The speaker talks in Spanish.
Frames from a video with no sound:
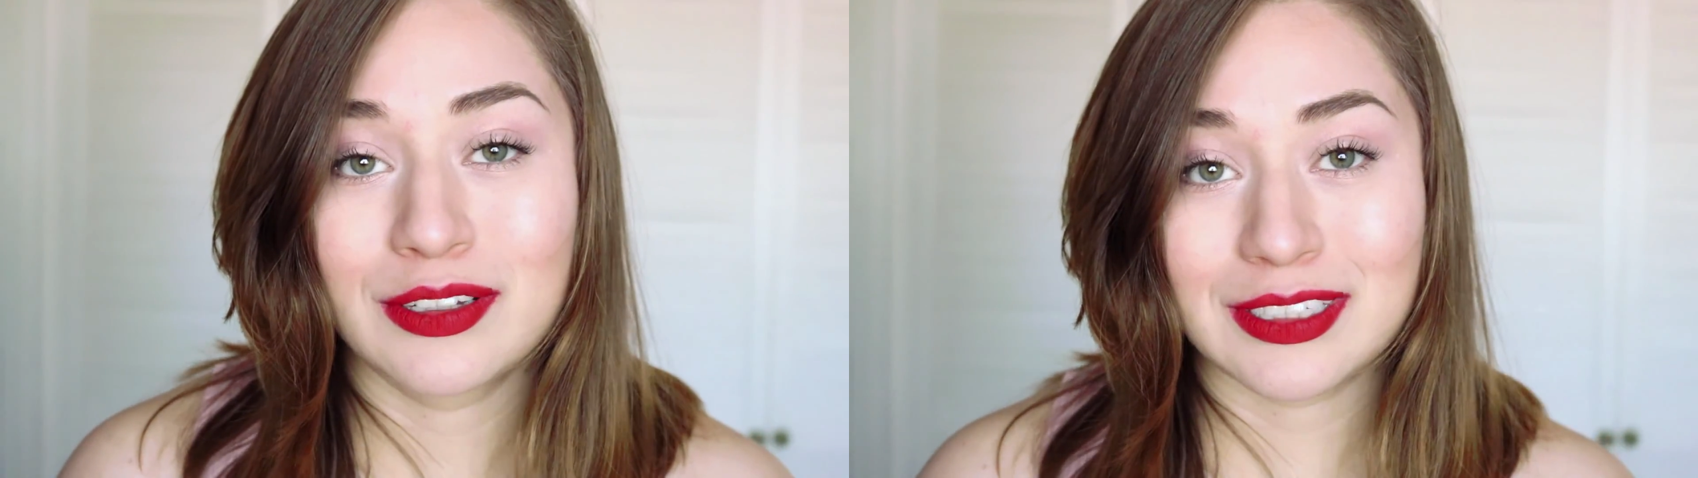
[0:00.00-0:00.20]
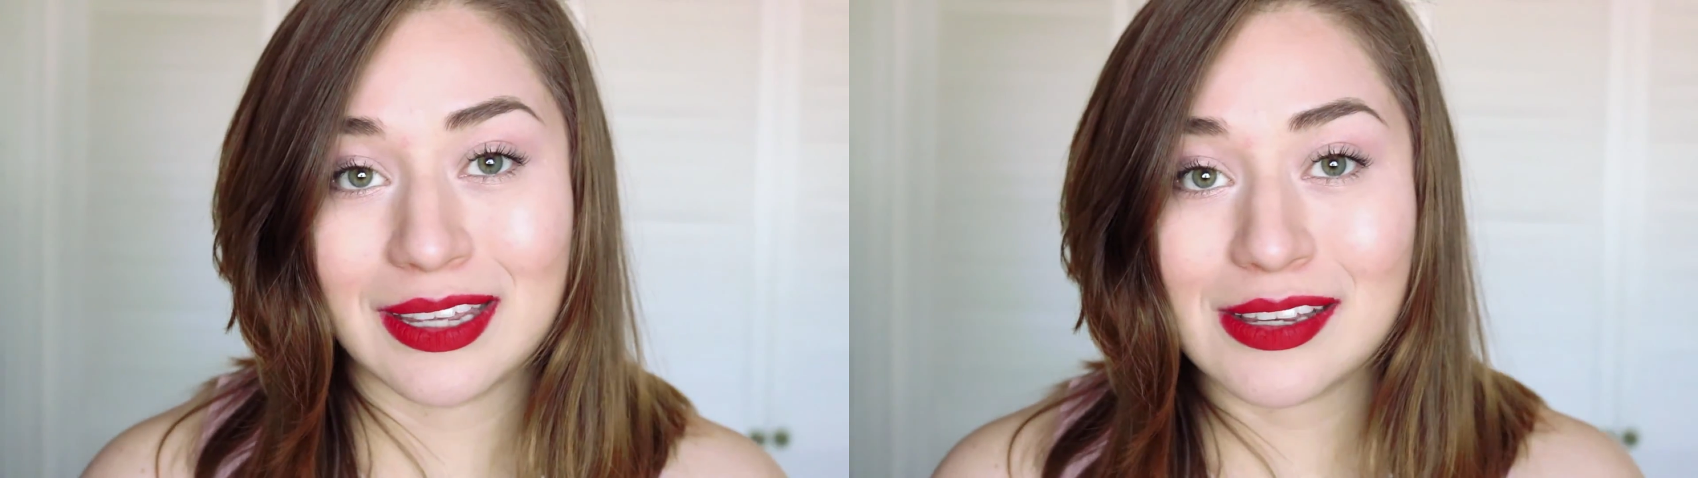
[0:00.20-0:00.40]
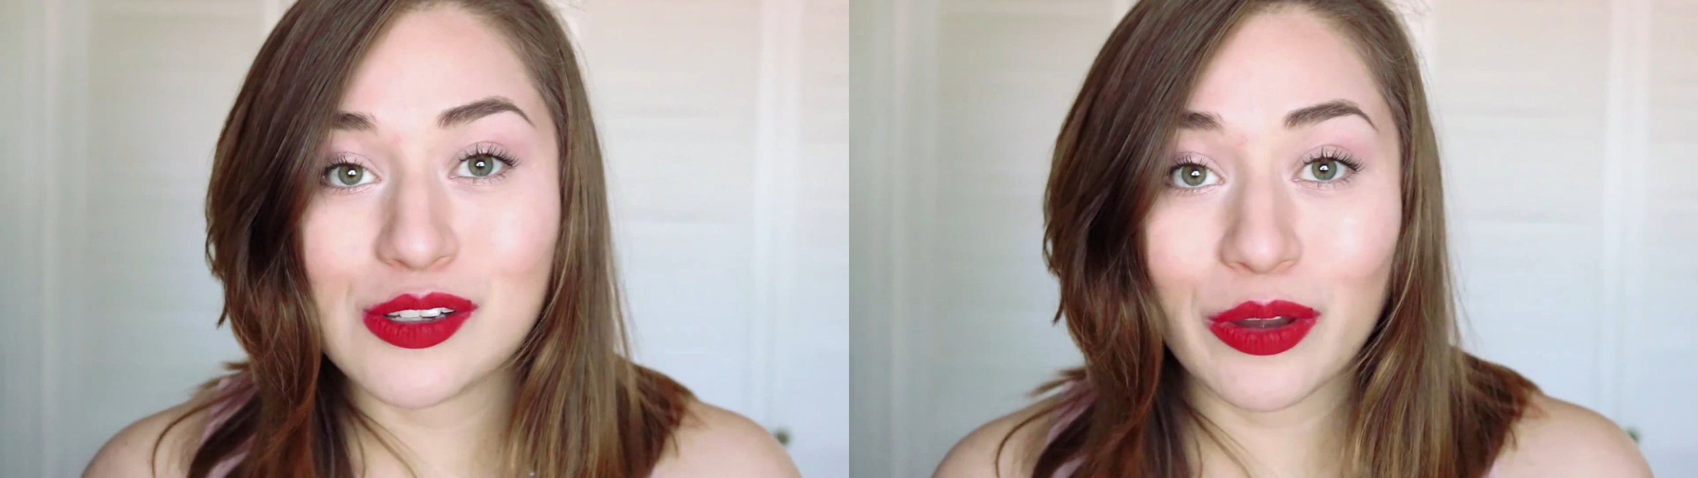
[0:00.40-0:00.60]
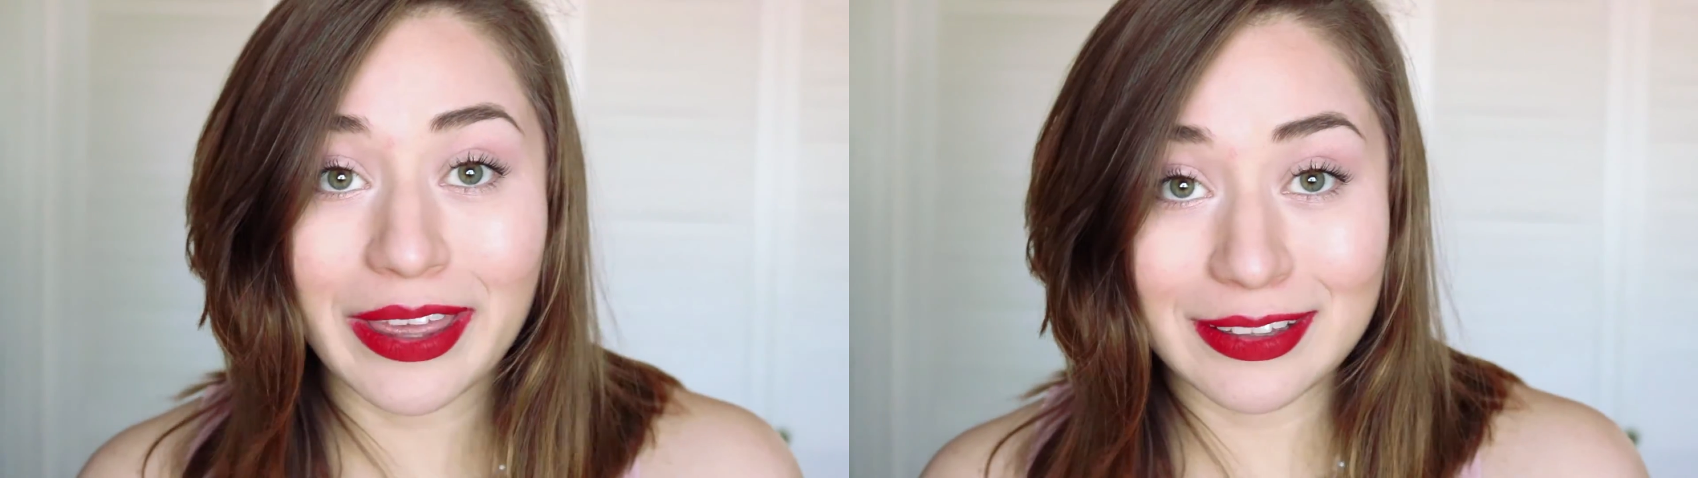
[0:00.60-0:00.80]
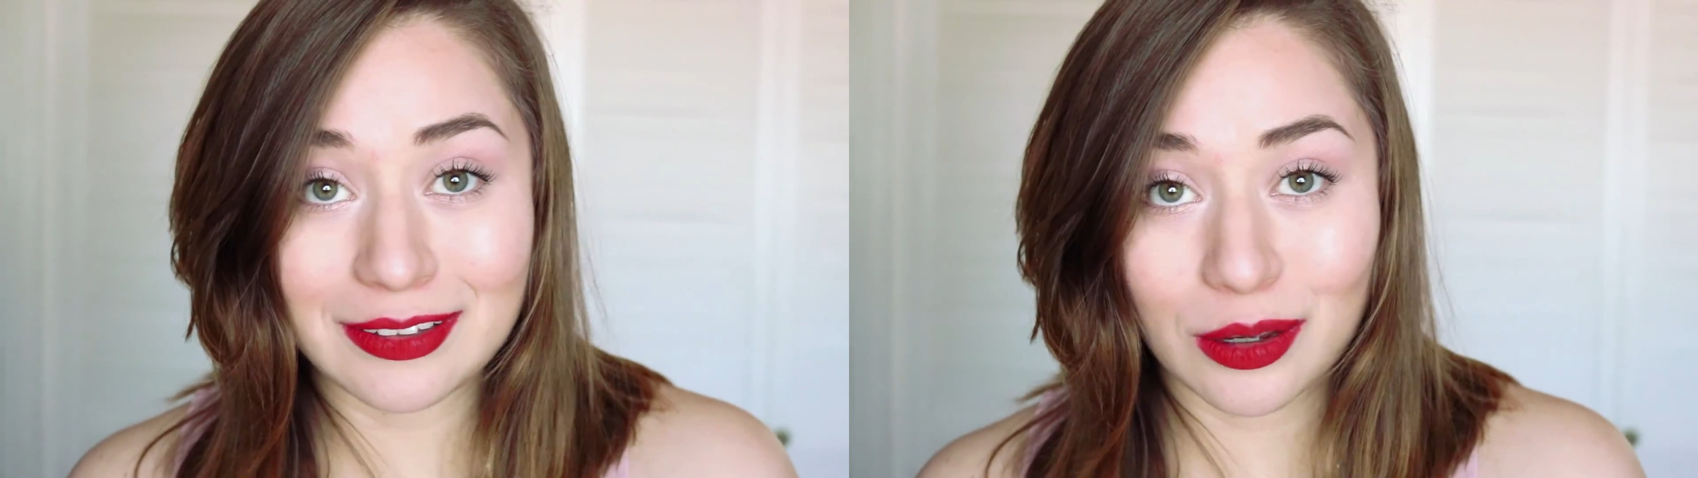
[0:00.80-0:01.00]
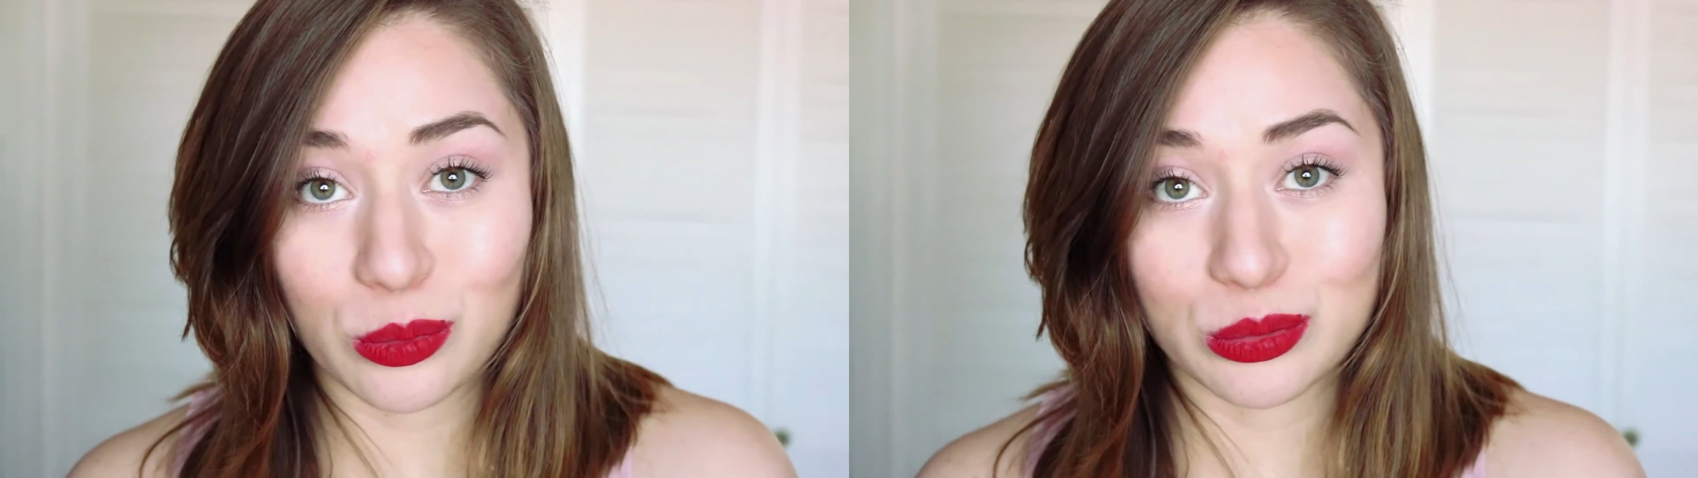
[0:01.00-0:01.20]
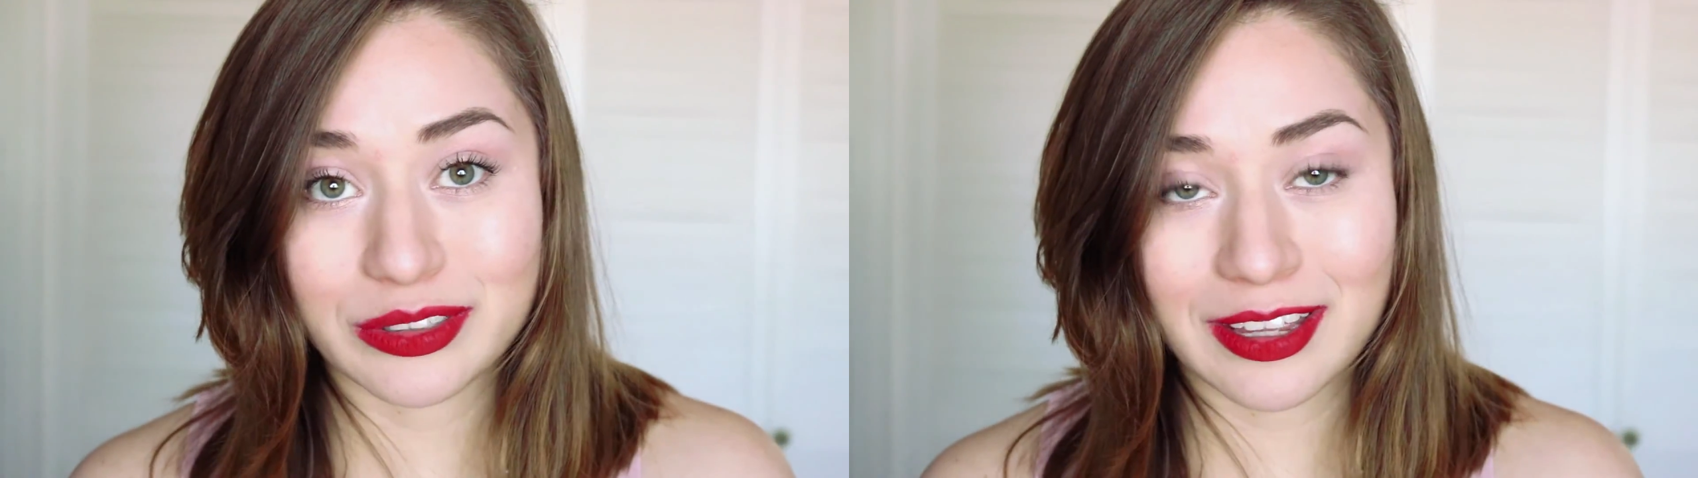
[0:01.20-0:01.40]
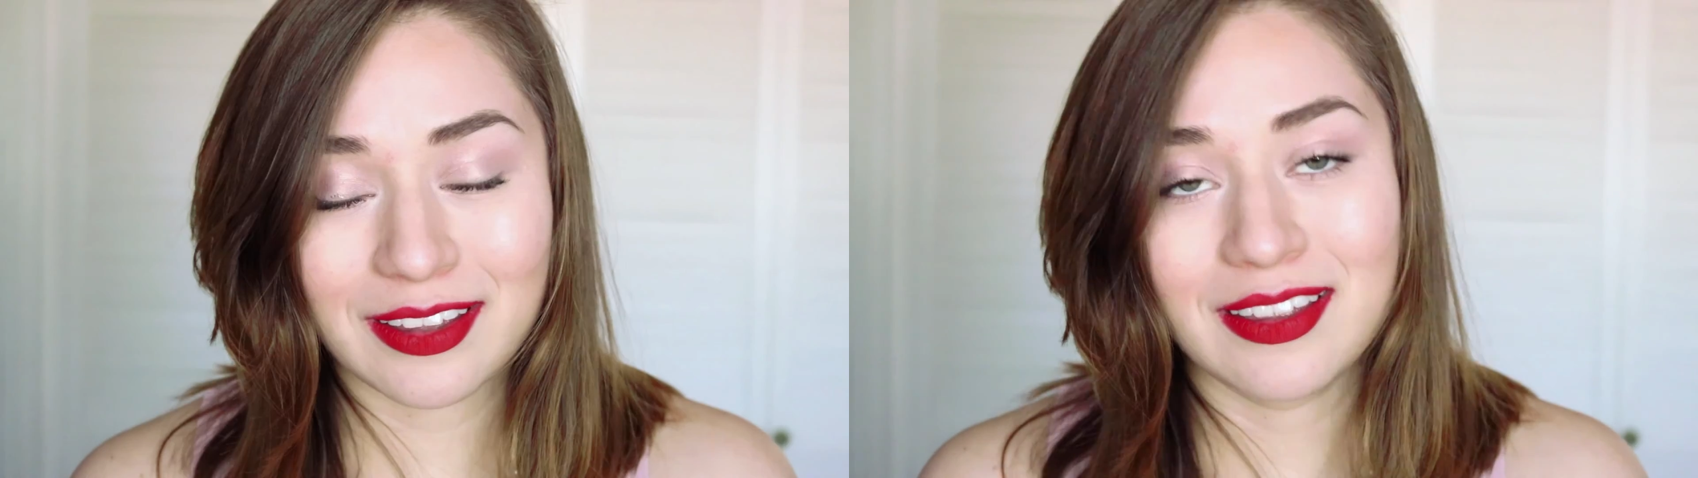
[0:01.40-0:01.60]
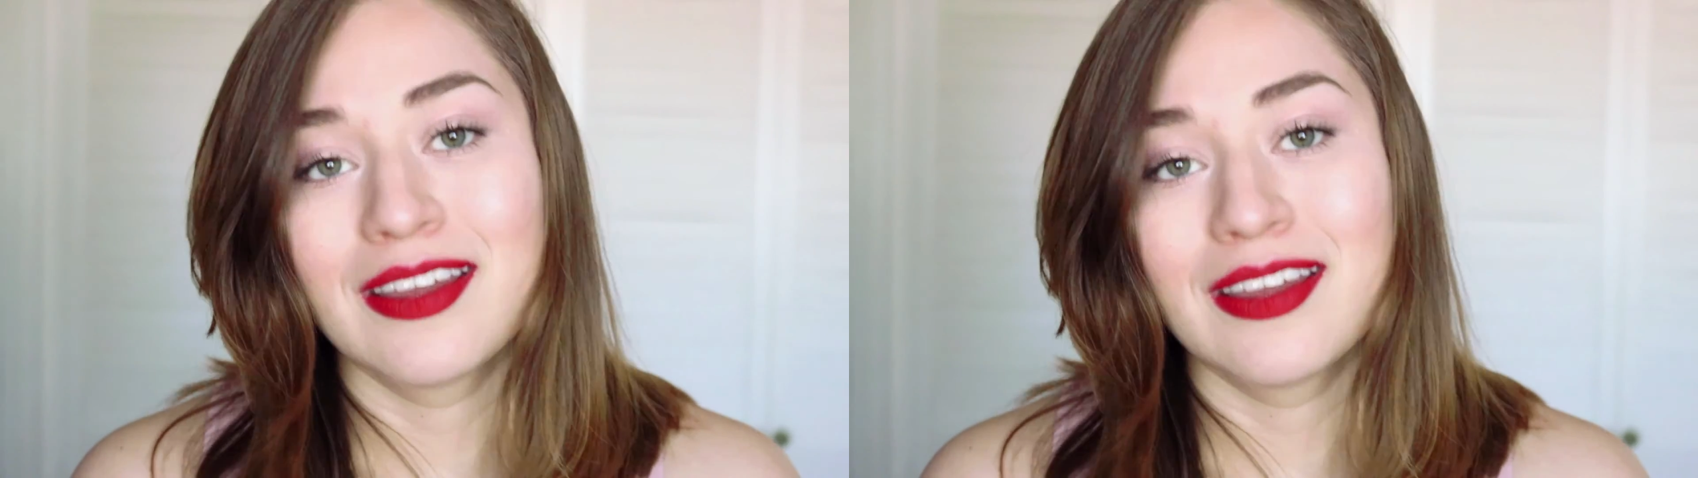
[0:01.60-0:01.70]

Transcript: si es lo que a ti te gusta.